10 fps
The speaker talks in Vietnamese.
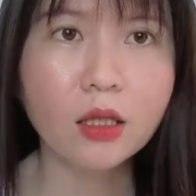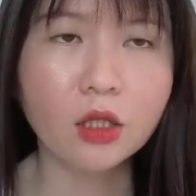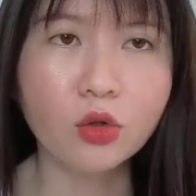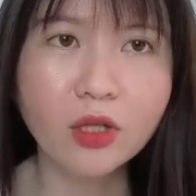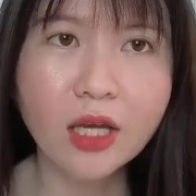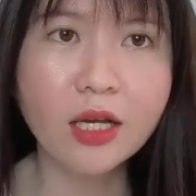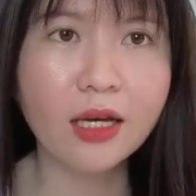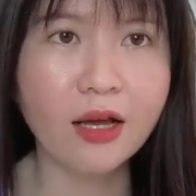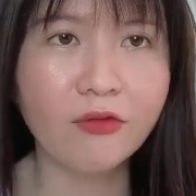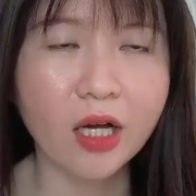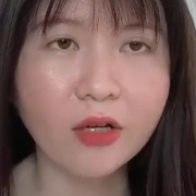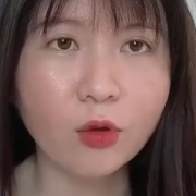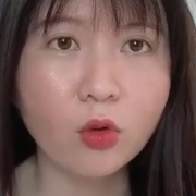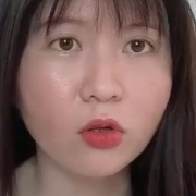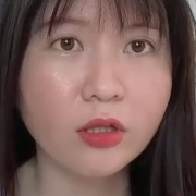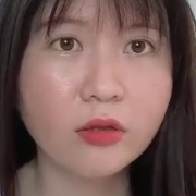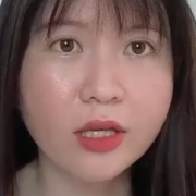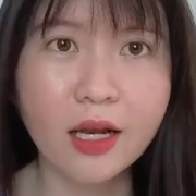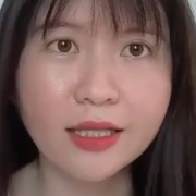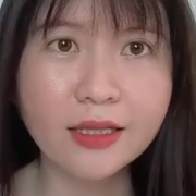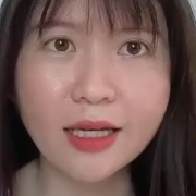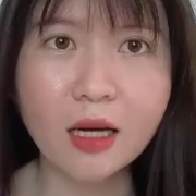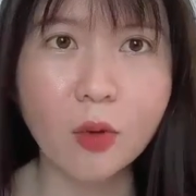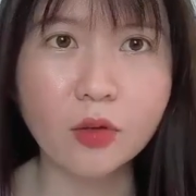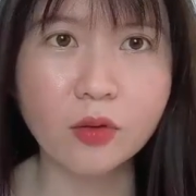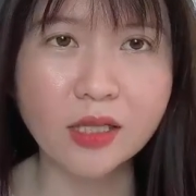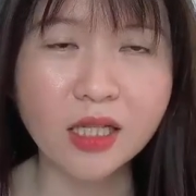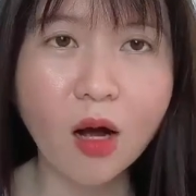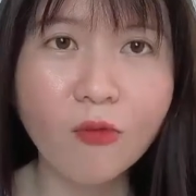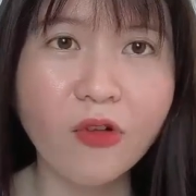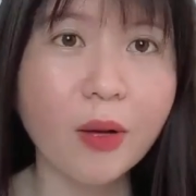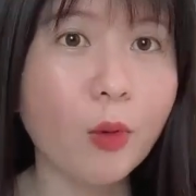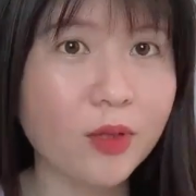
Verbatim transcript: thì tuy nhiên là về cái phẫu thuật thì đương nhiên là chắc chắn là mọi người sẽ không phải